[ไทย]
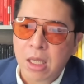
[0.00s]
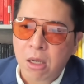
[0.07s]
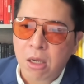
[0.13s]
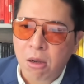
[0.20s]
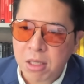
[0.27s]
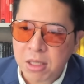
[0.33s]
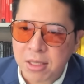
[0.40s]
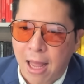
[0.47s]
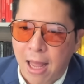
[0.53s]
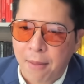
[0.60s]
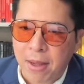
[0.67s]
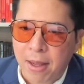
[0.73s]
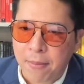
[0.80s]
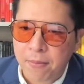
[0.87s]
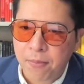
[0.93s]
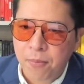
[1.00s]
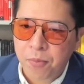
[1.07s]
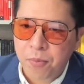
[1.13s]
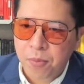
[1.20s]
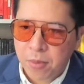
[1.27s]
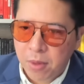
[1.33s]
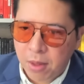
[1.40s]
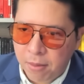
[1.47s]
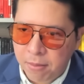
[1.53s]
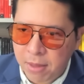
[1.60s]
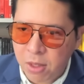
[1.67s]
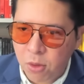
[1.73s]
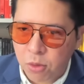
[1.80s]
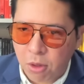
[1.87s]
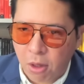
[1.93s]
ข้อที่สามครับเมื่อ
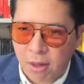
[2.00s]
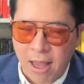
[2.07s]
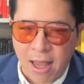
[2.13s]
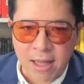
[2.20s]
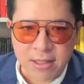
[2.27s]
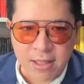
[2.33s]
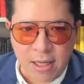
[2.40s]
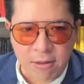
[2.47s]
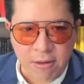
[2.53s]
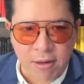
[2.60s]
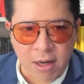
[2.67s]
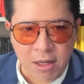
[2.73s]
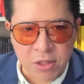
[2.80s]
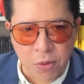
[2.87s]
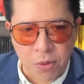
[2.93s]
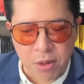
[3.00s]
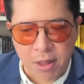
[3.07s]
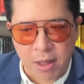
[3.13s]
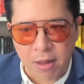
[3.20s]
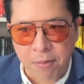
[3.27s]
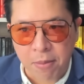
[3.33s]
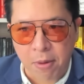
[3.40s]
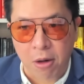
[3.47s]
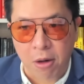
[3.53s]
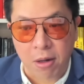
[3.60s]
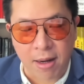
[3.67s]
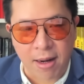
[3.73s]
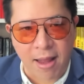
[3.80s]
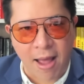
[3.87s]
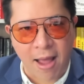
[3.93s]
อยู่ต่อหน้าสาธารณชนเนี่ยผ่อน
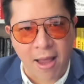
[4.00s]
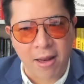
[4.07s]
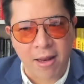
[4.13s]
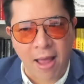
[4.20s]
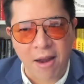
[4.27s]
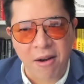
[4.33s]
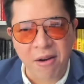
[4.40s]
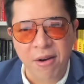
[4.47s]
คลายและ